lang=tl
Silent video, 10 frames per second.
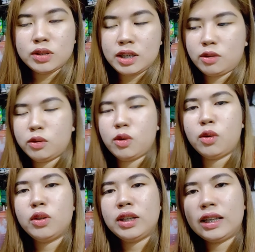sa likod
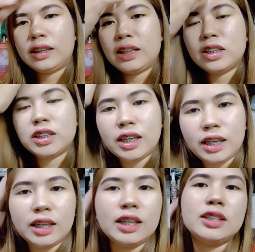ko. Yan, dati siyang
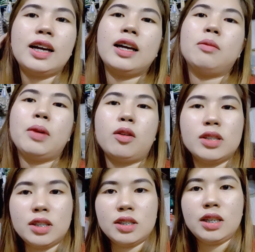nakalagay dyan pero
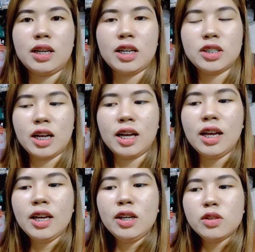kasi nasira siya.
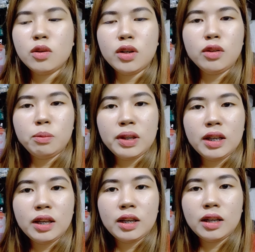So, ngayon
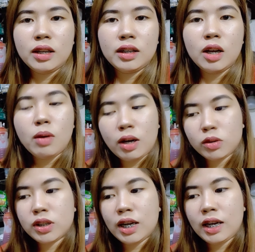pinagawa ko
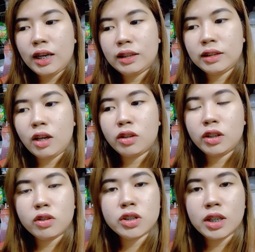siya and ayun,
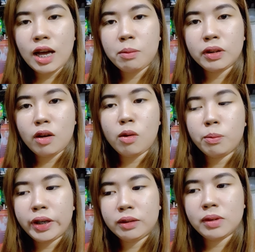nagkaroon siya ng apat na
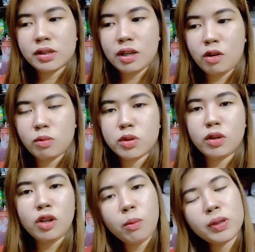compartment sa loob. So,
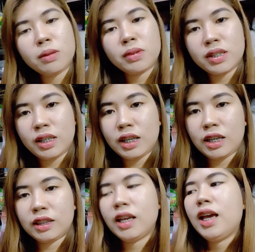hindi ko pa siya
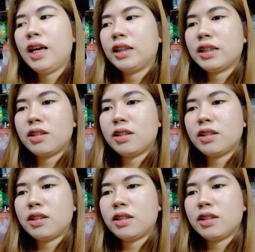masingit cabinet kasi